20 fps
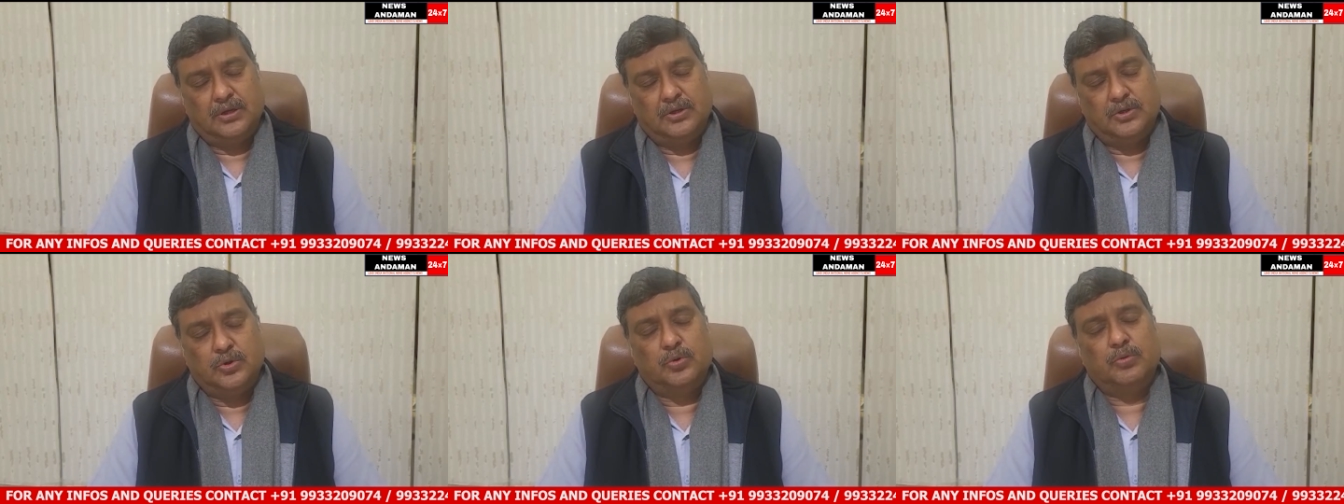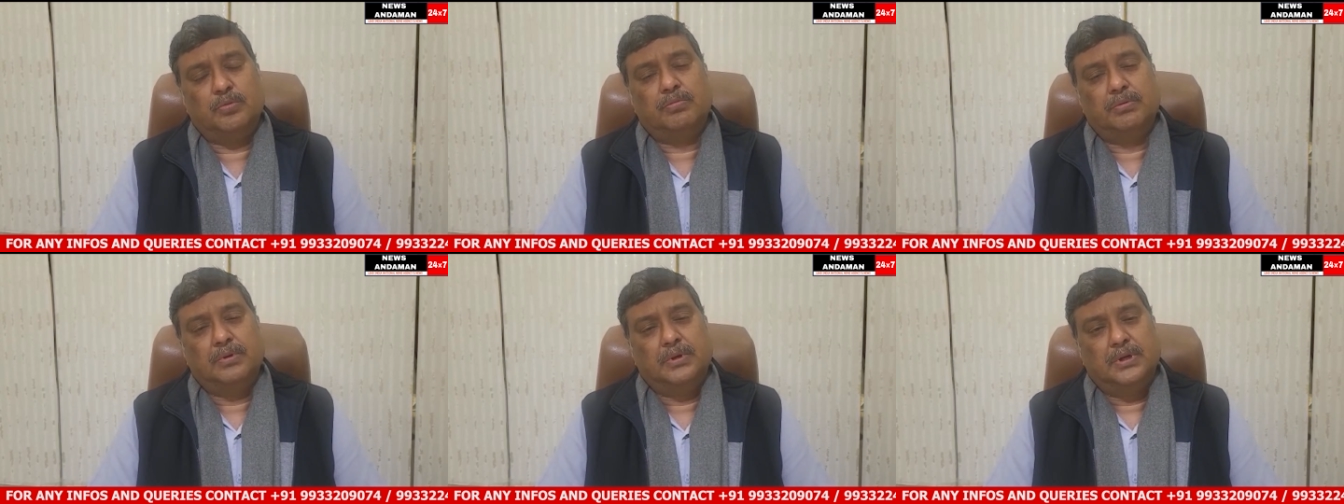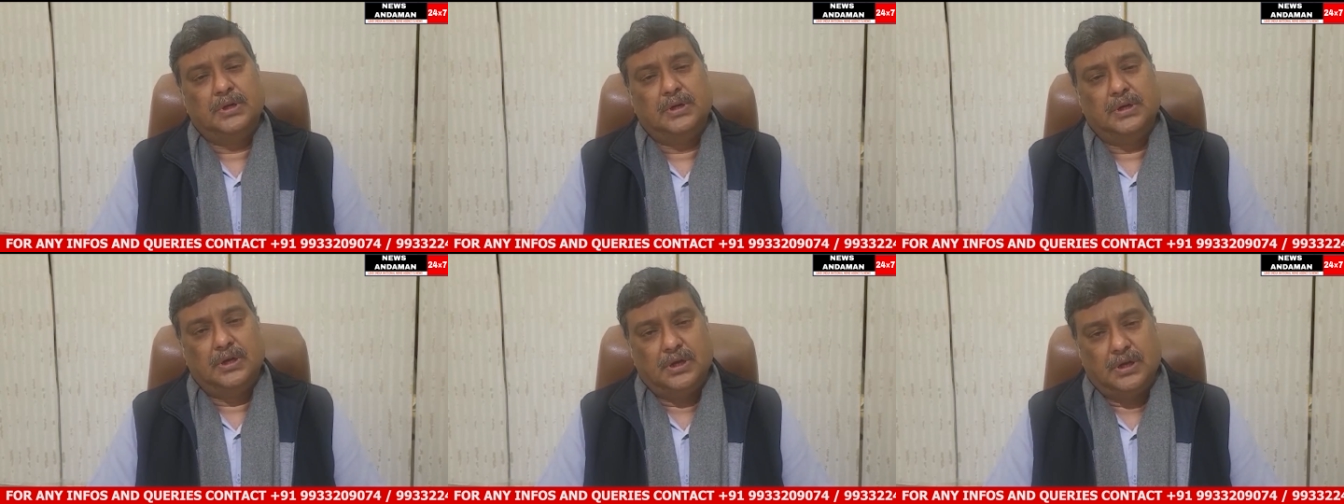जो
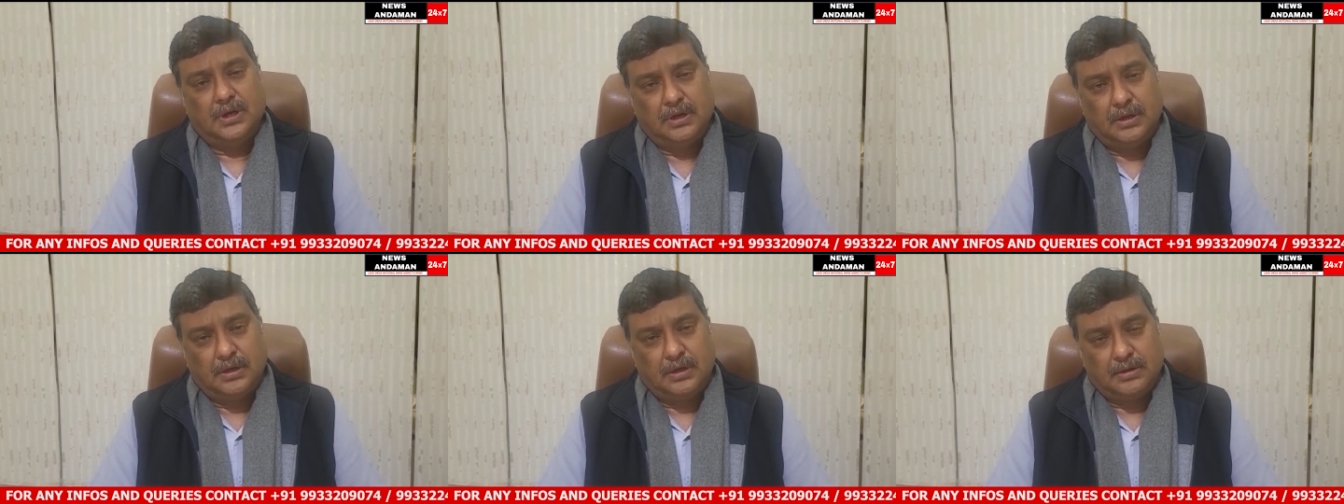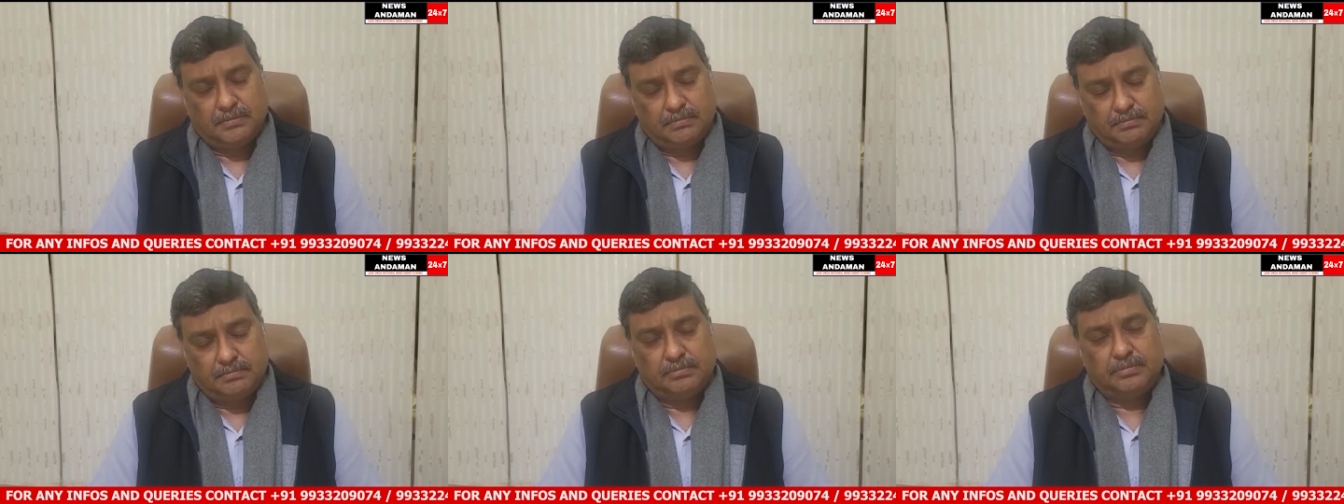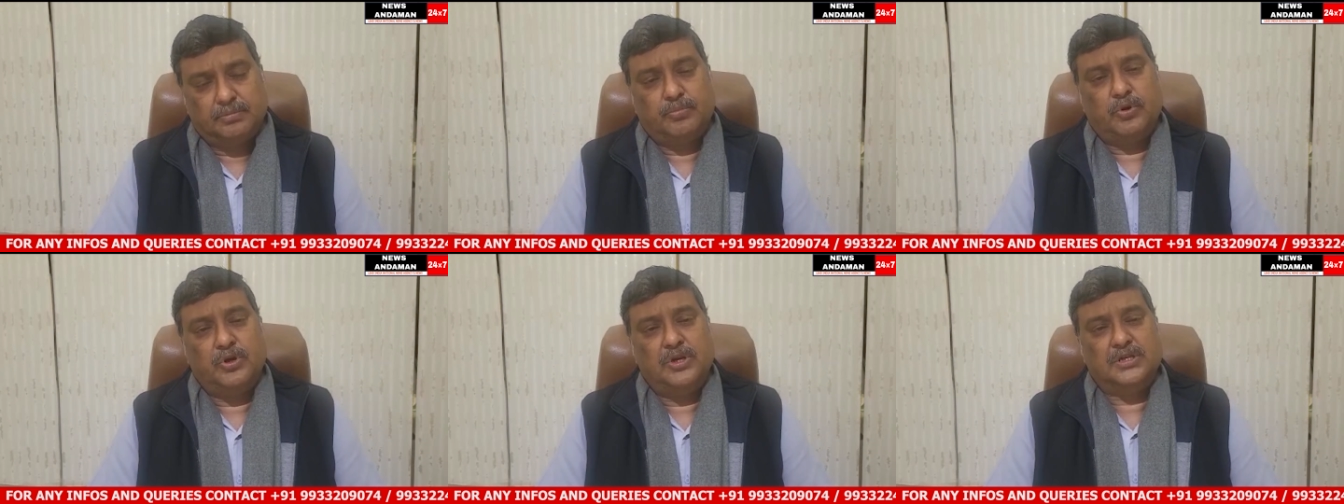
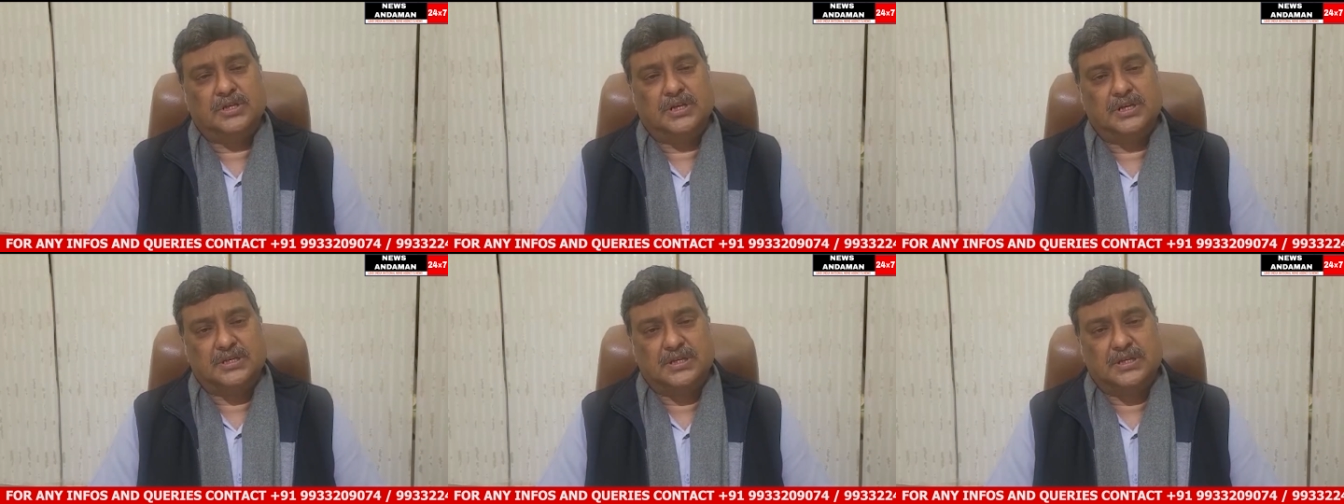पुलिस के